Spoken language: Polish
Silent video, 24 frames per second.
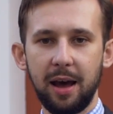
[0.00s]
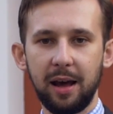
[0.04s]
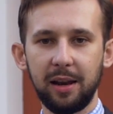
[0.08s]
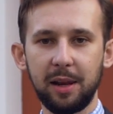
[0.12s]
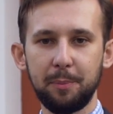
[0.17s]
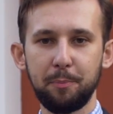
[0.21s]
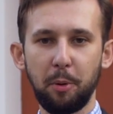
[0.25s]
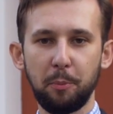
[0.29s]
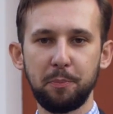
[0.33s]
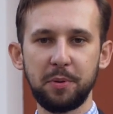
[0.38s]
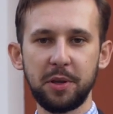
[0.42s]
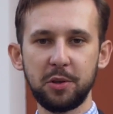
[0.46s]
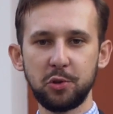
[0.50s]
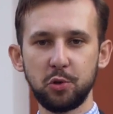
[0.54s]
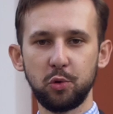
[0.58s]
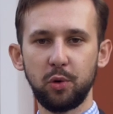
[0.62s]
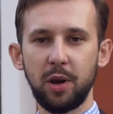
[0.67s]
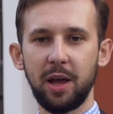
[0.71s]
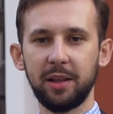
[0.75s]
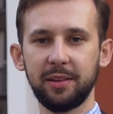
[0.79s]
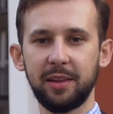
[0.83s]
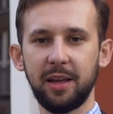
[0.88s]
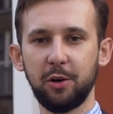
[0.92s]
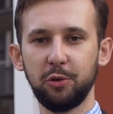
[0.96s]
Ale po
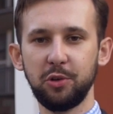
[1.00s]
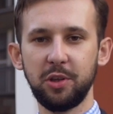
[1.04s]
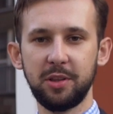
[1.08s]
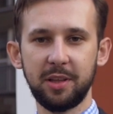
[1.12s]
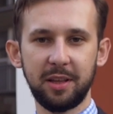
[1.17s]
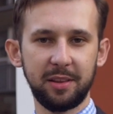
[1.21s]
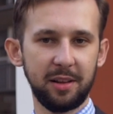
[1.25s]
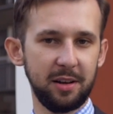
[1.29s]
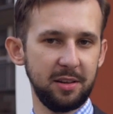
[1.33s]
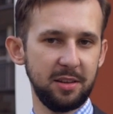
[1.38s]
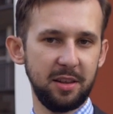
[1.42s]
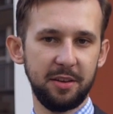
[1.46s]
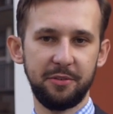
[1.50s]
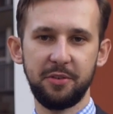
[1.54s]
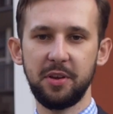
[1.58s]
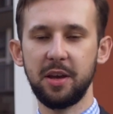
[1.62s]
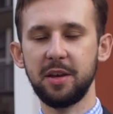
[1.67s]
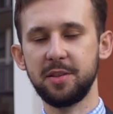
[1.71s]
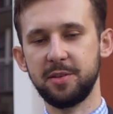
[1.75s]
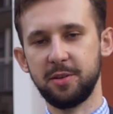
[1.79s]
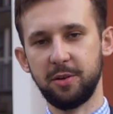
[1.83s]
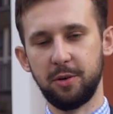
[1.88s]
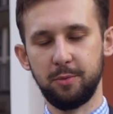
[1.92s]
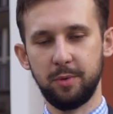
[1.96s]
pięciu latach oni nadal nie
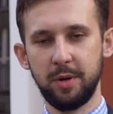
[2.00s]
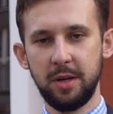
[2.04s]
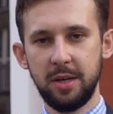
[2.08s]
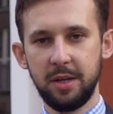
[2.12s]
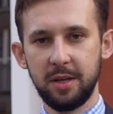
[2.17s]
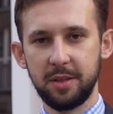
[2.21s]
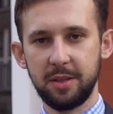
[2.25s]
wiedzą,